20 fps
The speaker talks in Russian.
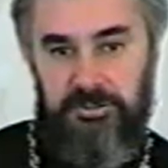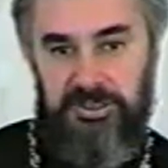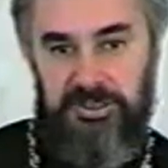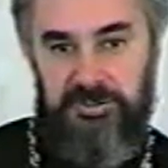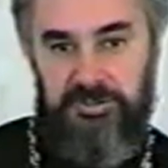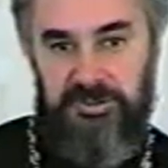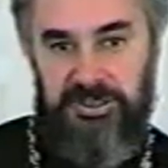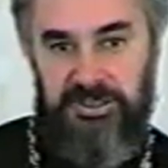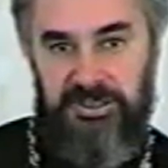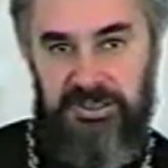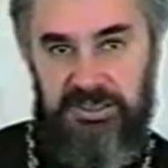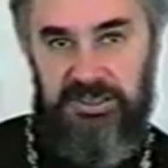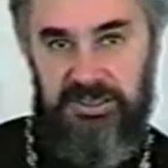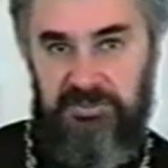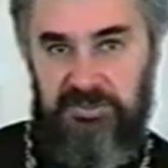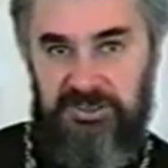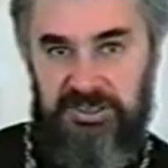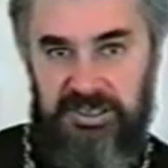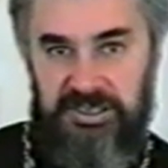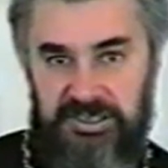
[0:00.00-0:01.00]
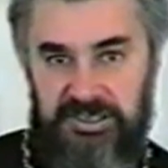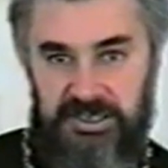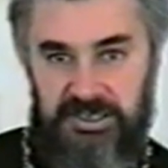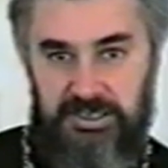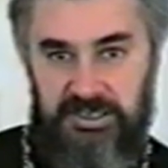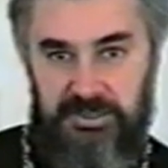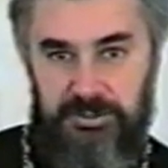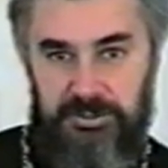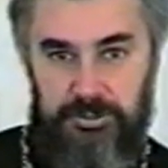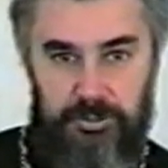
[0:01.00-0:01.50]
смерти и
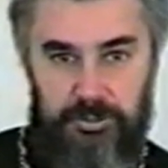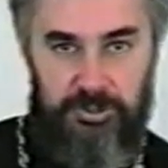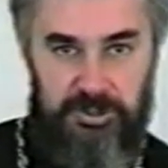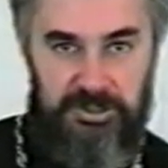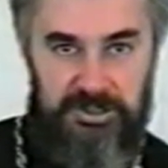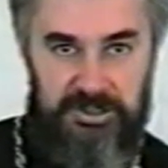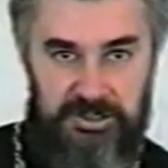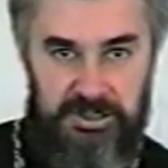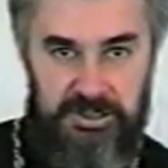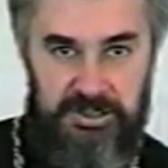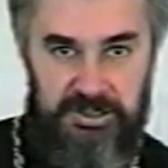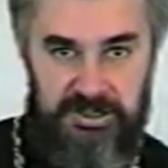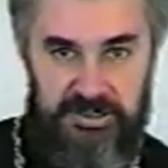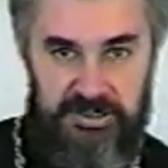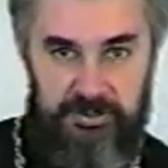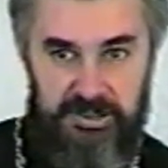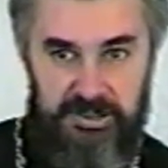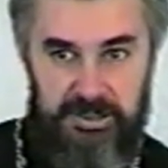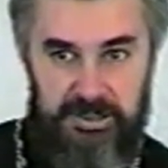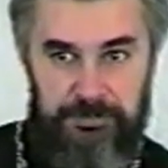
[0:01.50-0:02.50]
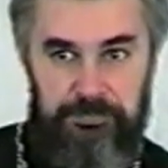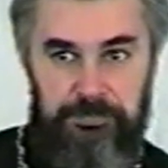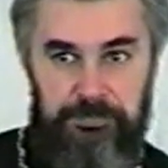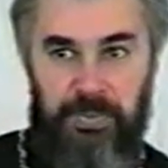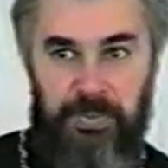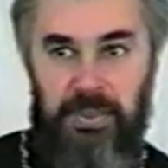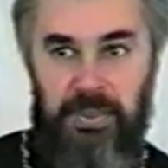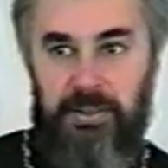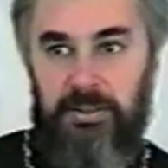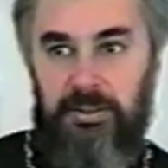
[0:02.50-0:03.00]
воскресения 40 дней на земле,
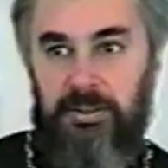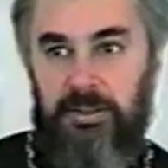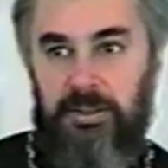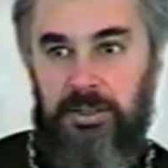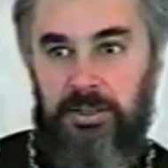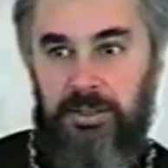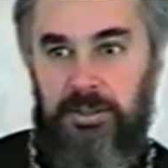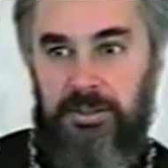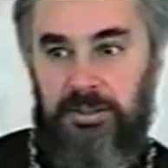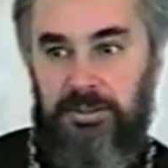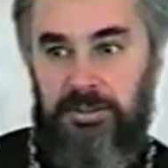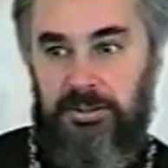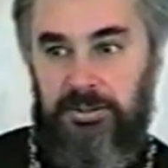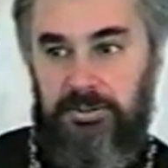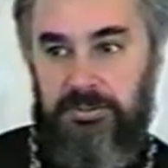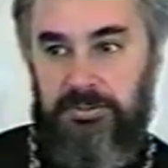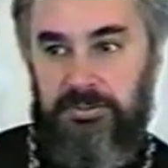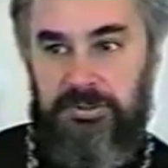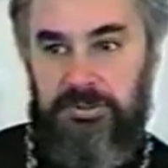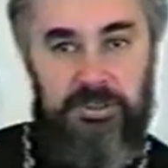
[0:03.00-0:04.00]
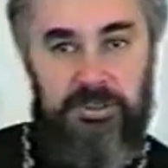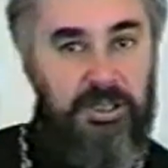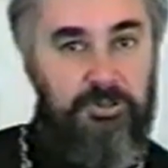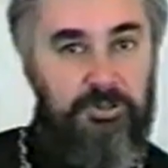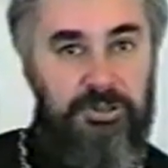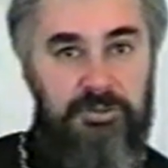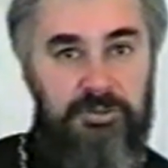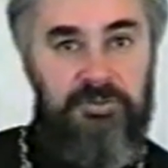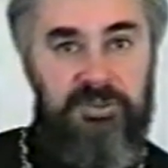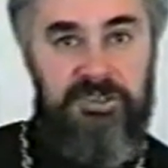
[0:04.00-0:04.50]
э, в 40
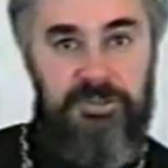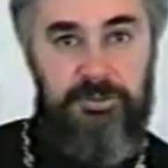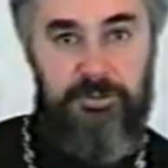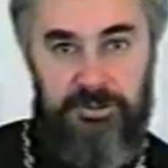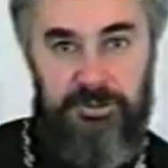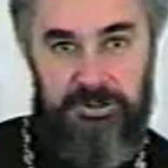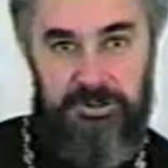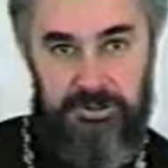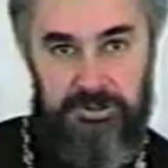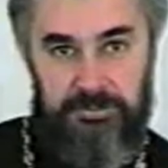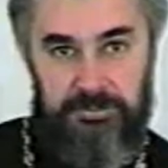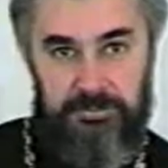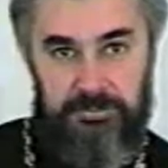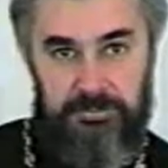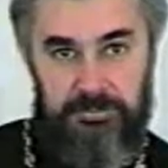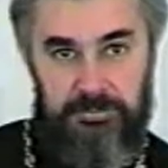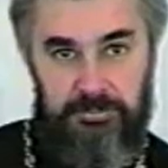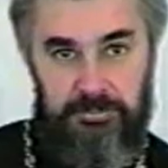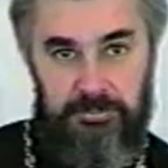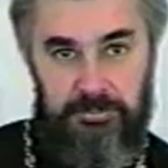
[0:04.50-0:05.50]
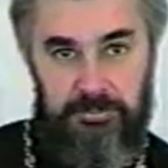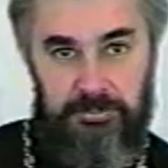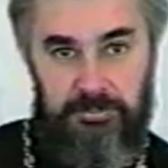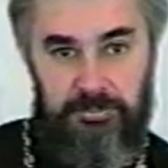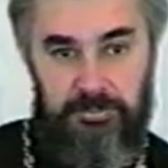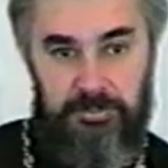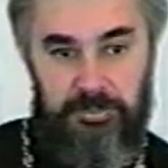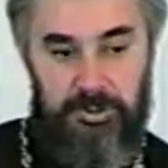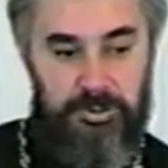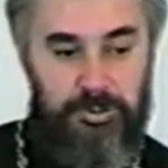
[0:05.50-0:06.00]
день вознесся.
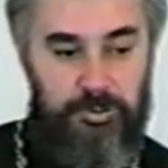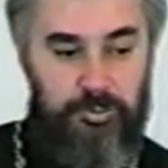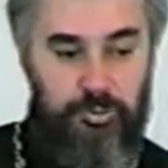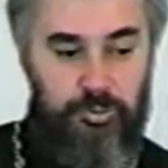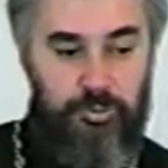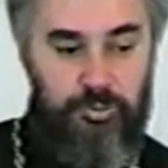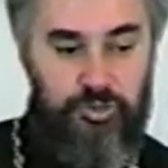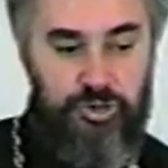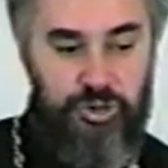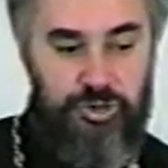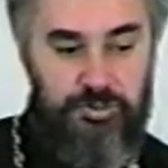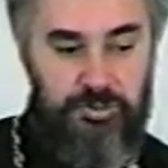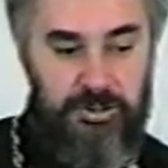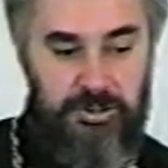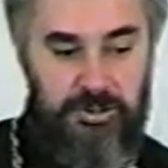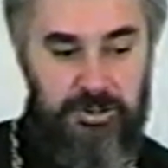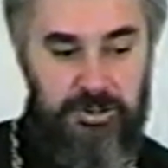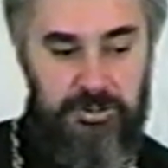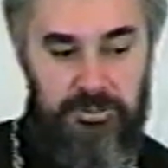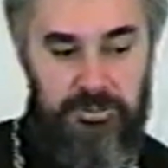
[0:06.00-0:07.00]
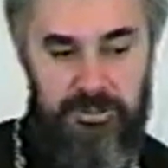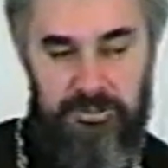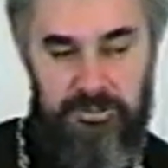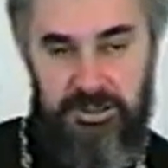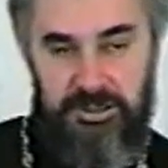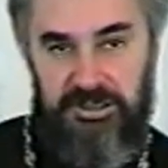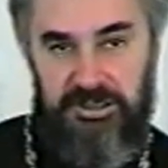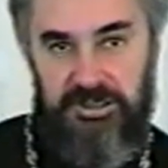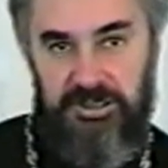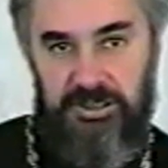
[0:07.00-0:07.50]
Поэтому в четверг
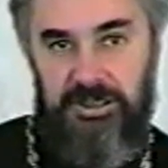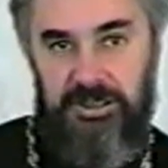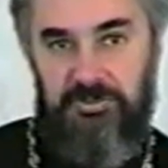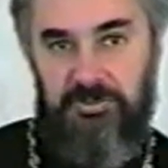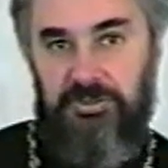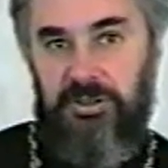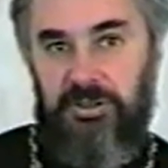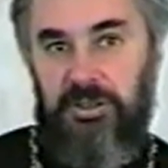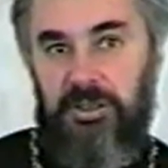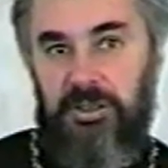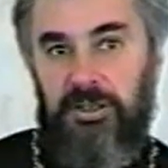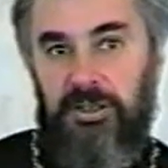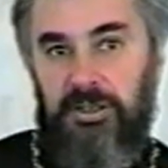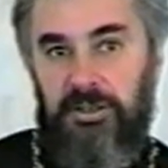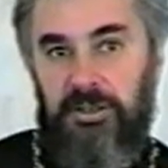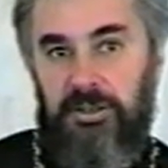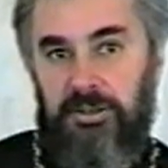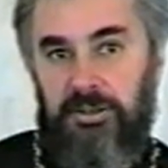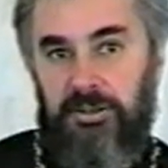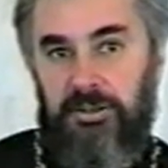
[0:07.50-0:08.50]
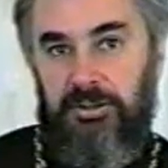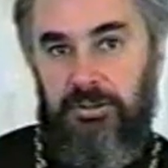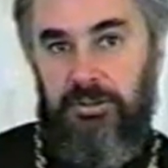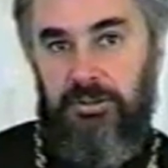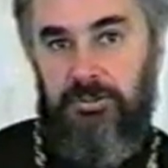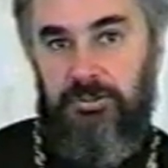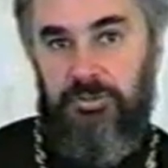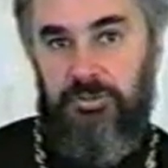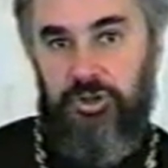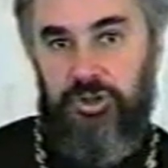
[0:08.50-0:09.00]
Святая Церковь
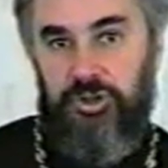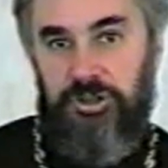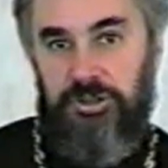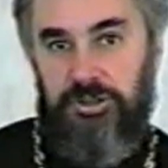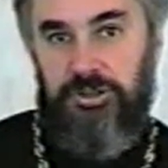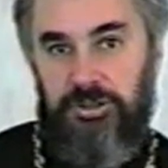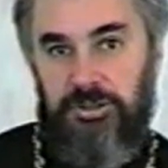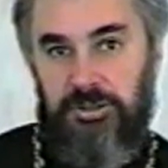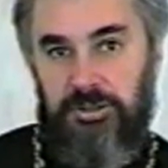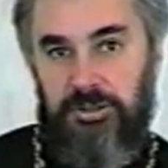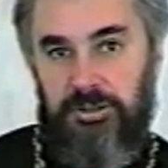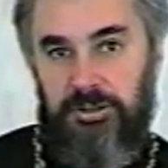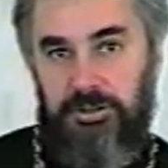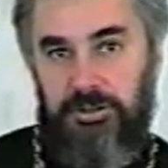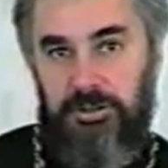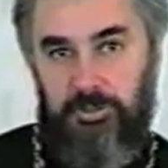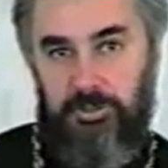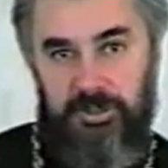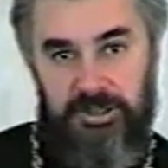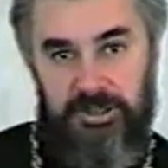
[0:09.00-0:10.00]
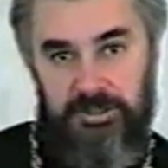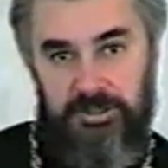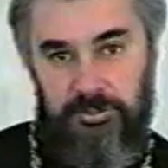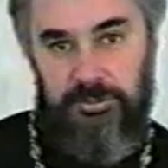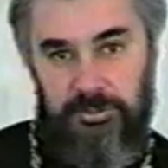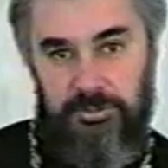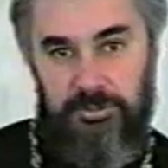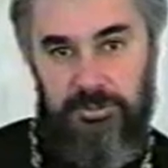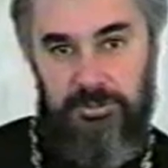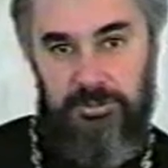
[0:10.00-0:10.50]
э, чтит и
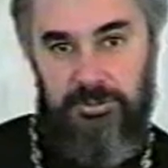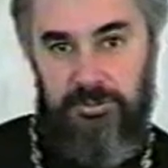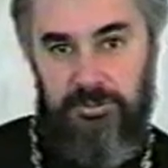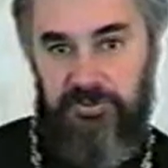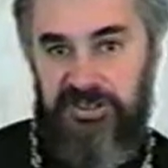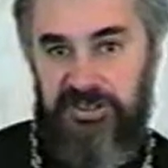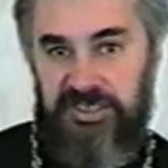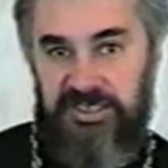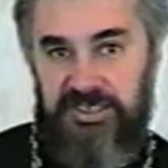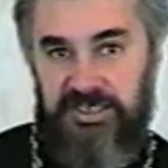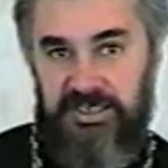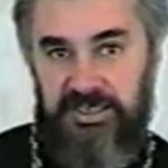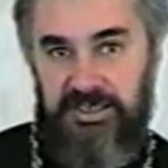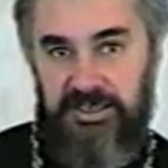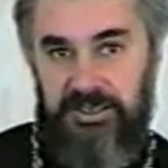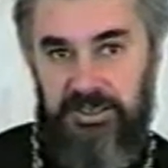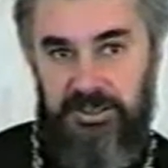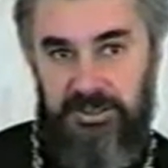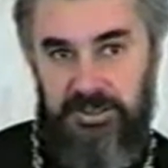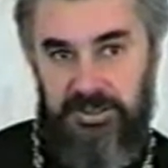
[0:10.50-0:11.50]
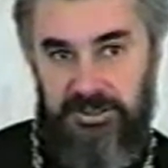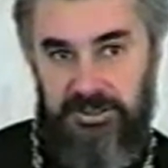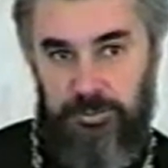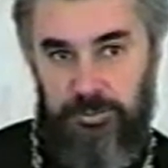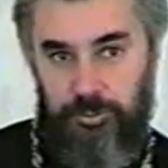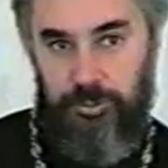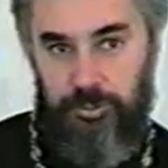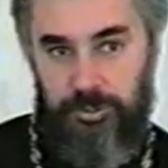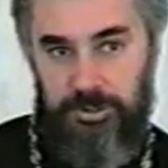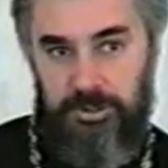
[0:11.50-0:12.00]
празднует Вознесение
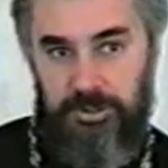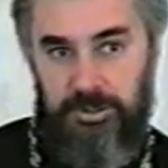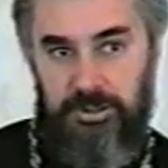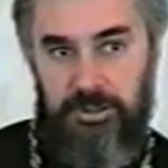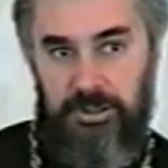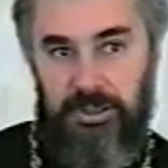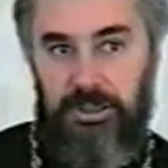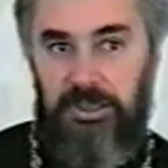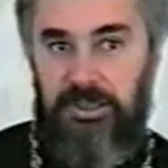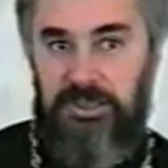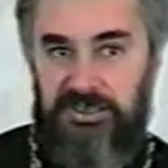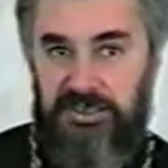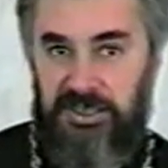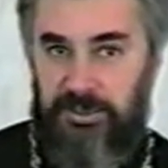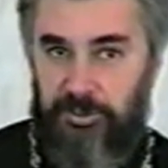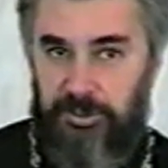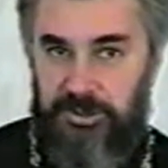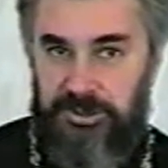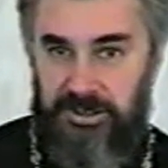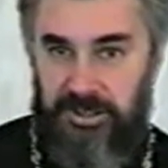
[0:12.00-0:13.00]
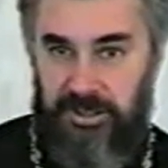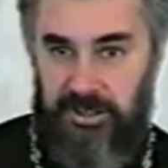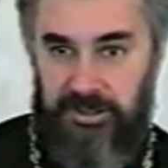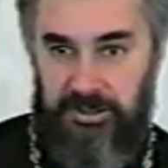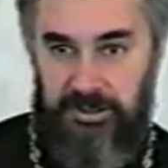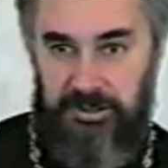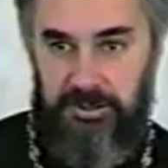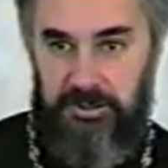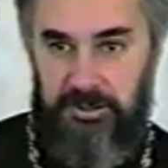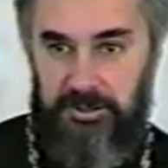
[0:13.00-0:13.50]
Господне. С одной
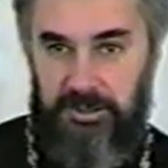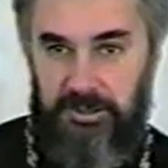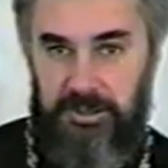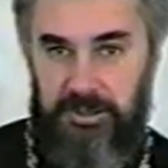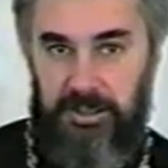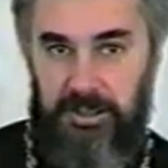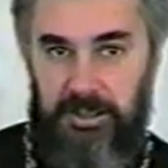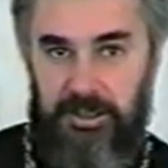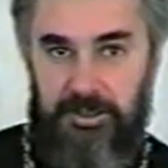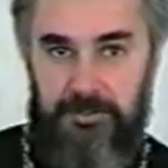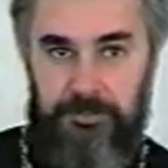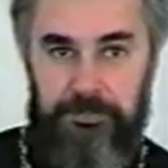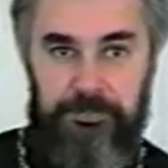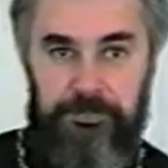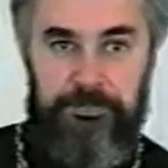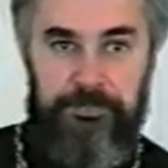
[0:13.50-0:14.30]
стороны, для